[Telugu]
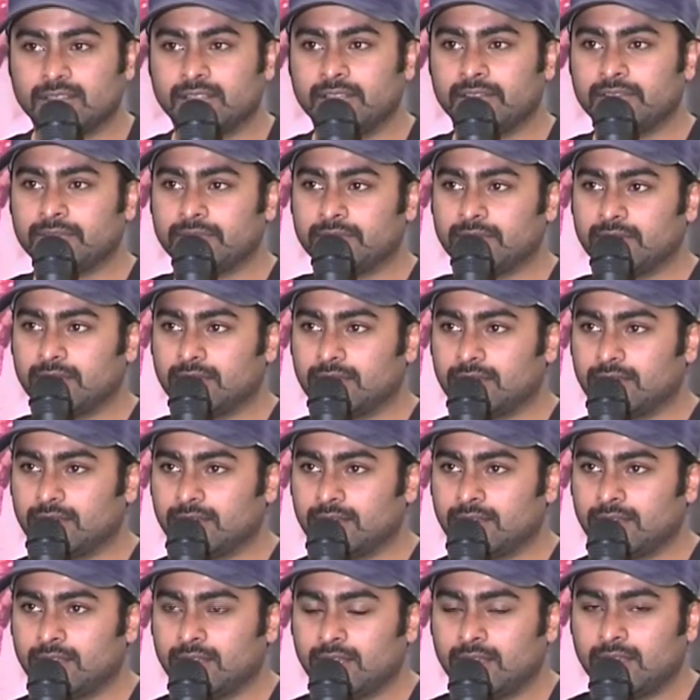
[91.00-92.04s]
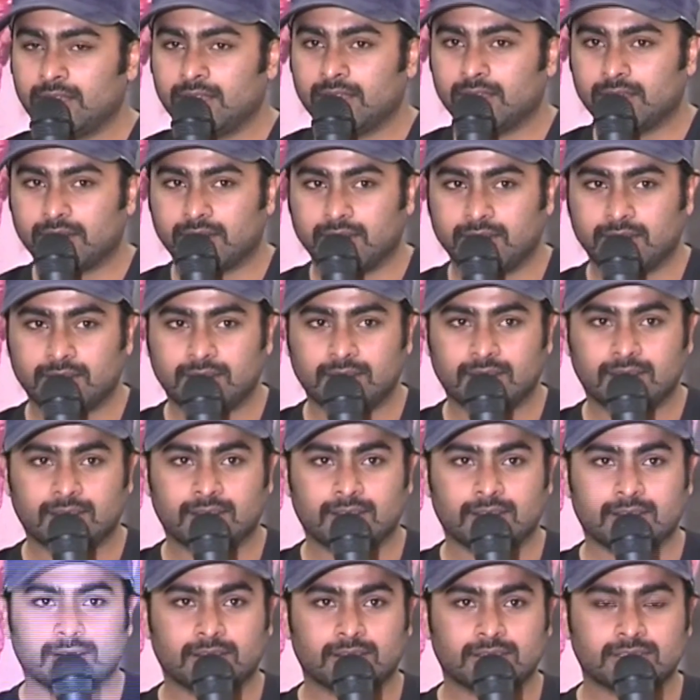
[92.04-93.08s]
దేవ్ రైడెడ్
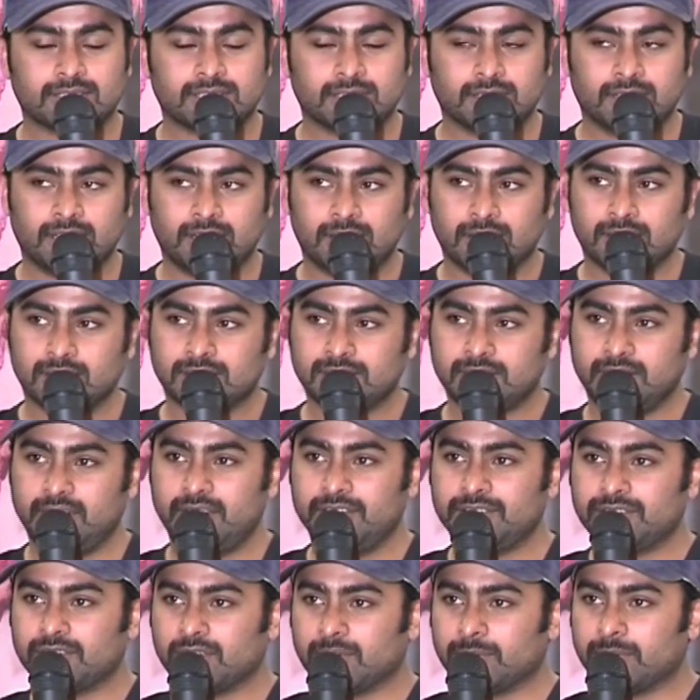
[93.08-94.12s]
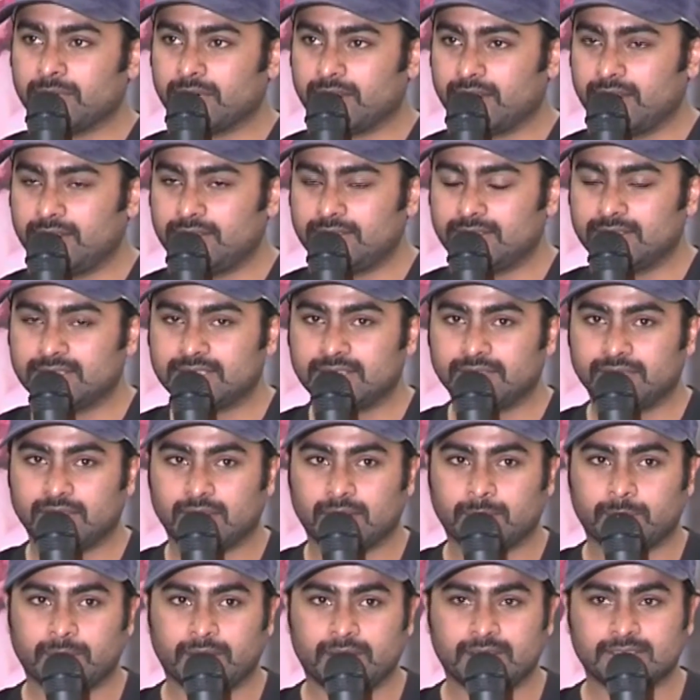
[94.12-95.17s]
సీడీ షాప్ని రైడ్ చేసి
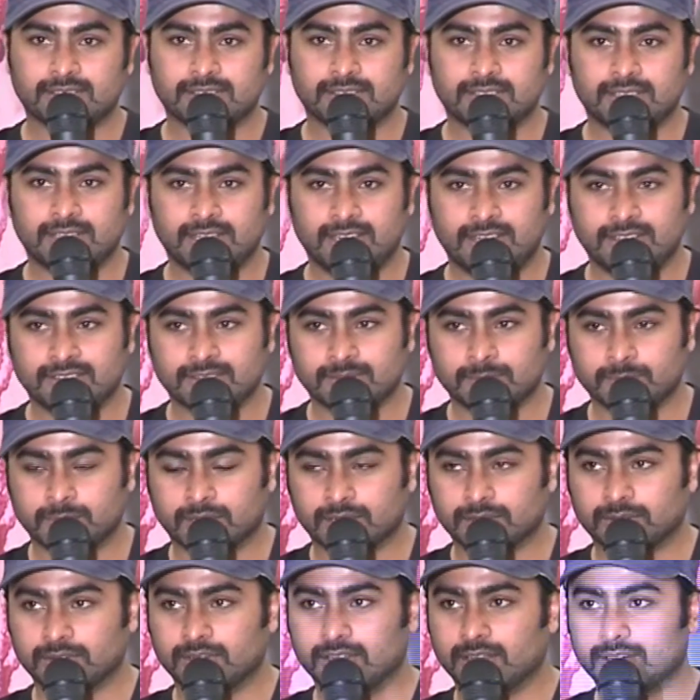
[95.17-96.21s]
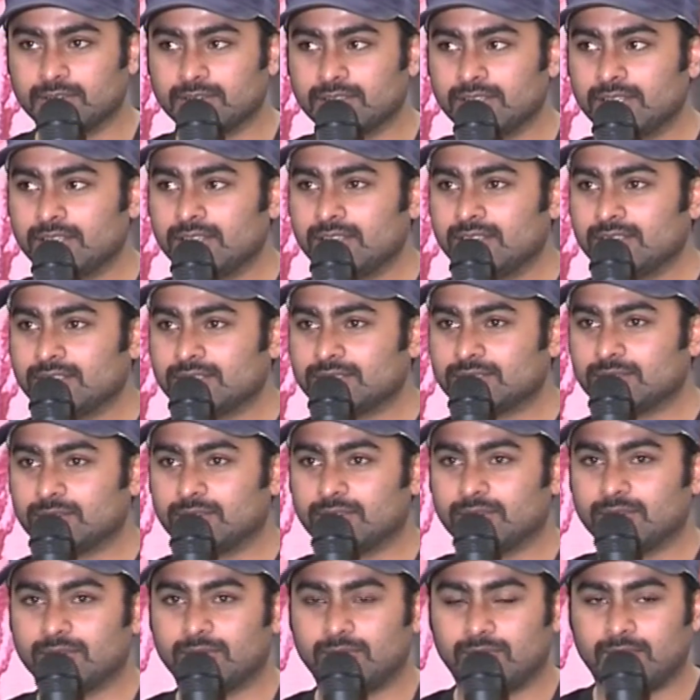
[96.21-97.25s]
వాళ్ళ పైరసీ సీడీస్ని పట్టుకున్నారు సో
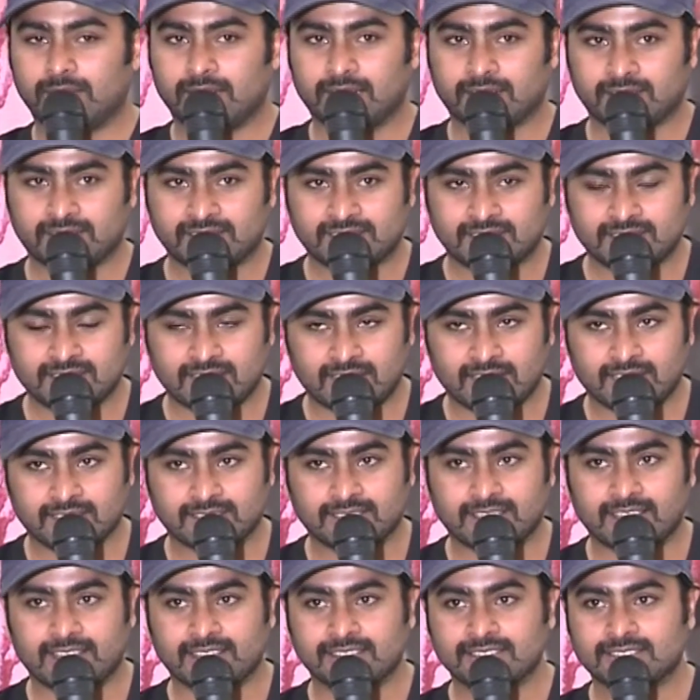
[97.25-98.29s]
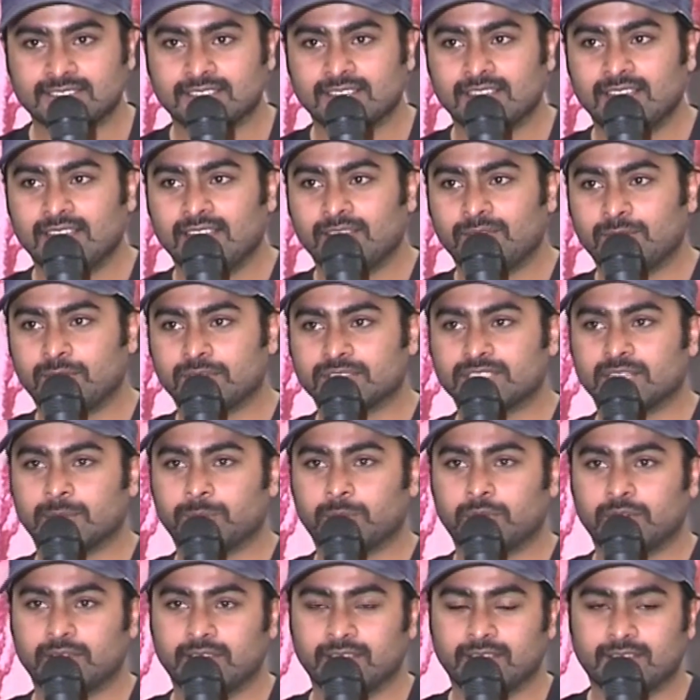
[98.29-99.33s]
వాళ్ళకి చాలా థ్యాంక్స్ ఫర్
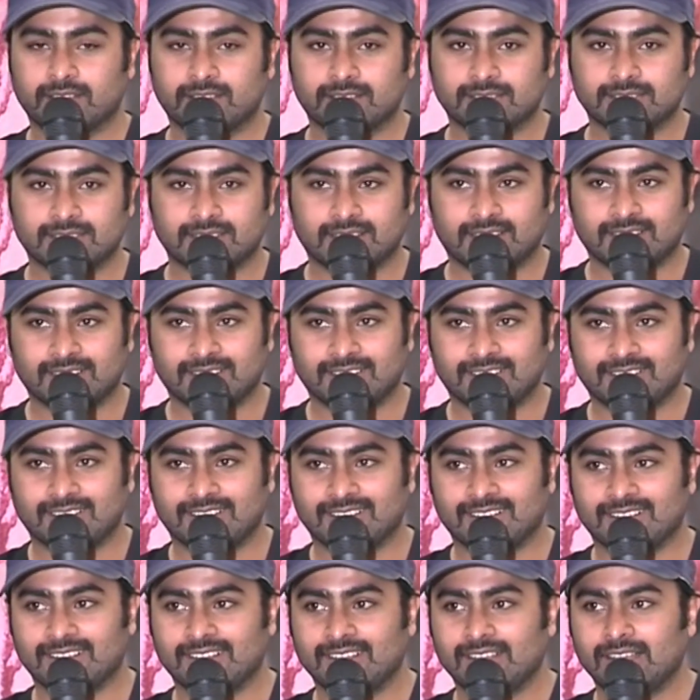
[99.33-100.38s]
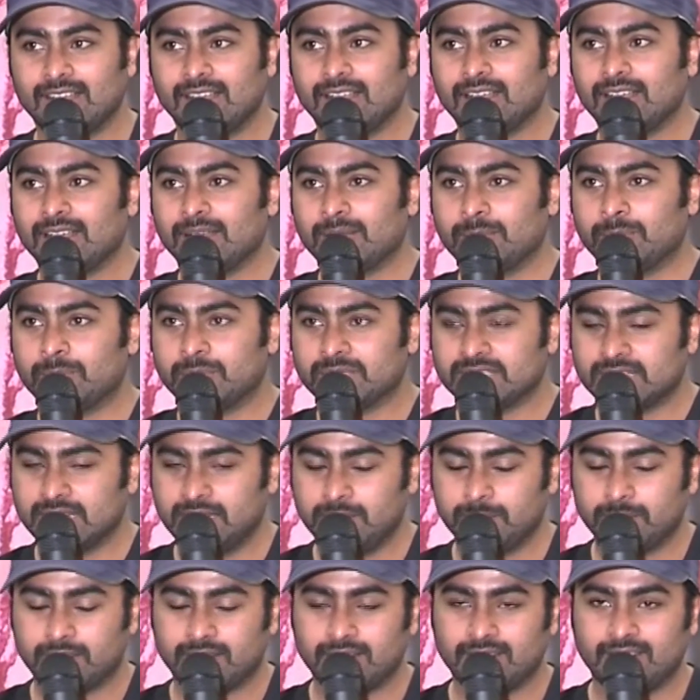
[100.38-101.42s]
సపోర్టింగ్ అస్ అండ్
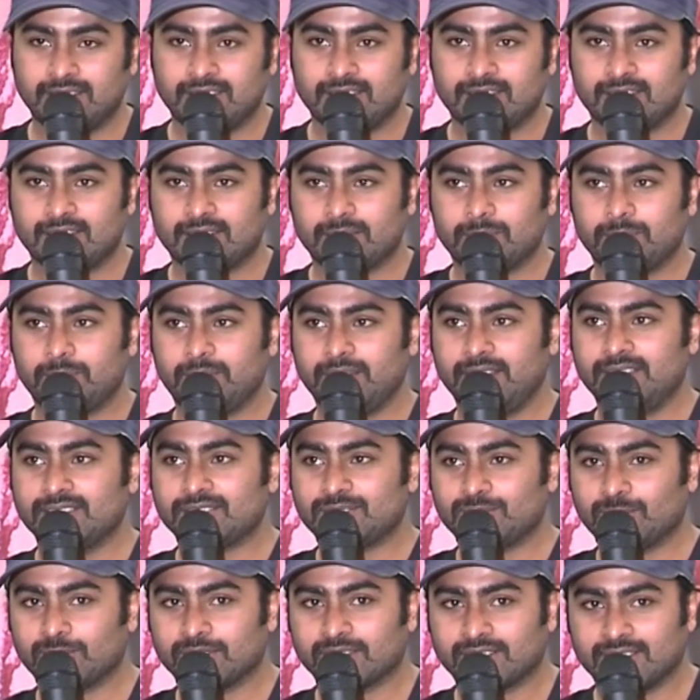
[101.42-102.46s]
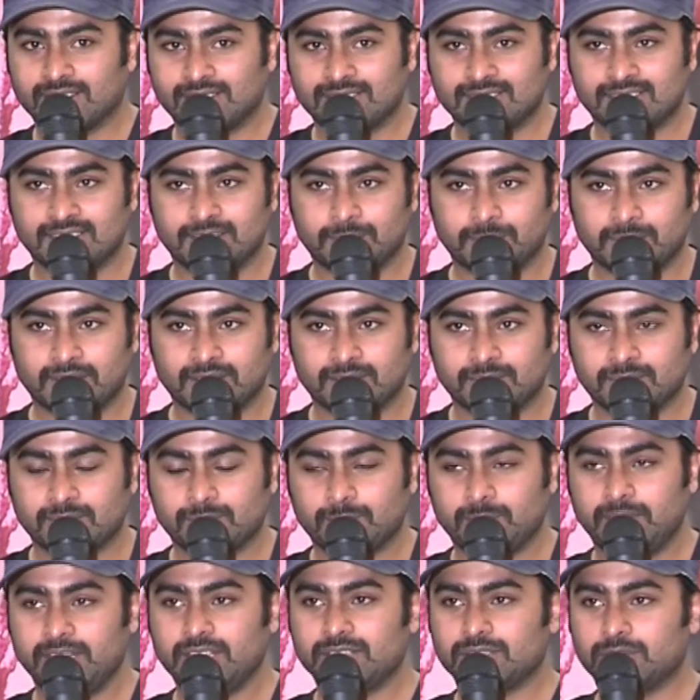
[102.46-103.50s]
సినిమాని ప్లీజ్ డోంట్ కిల్ సినిమా
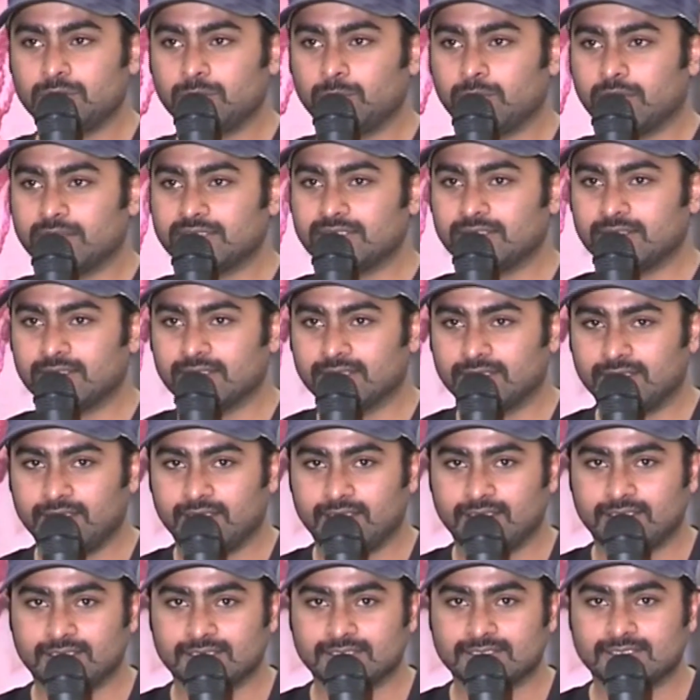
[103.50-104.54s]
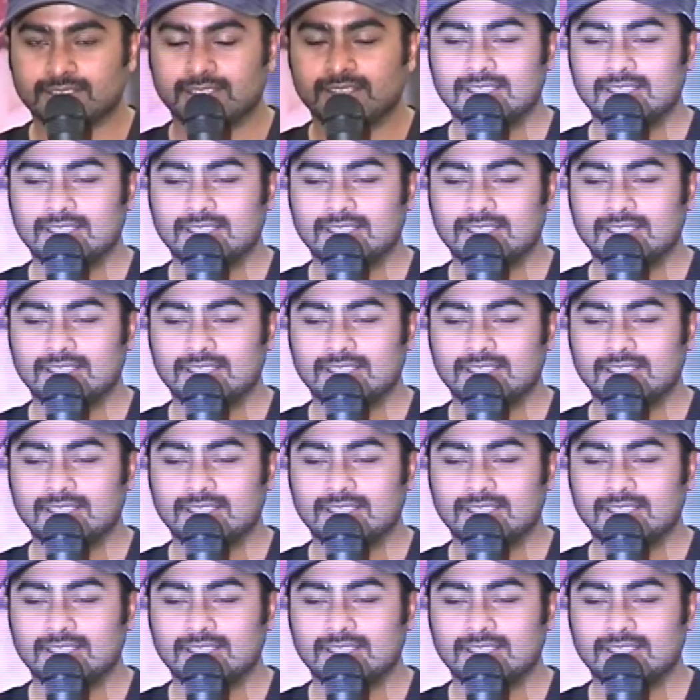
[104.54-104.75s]
ప్లీజ్ డూ వాచ్ ఇట్ ఇన్ థియేటర్స్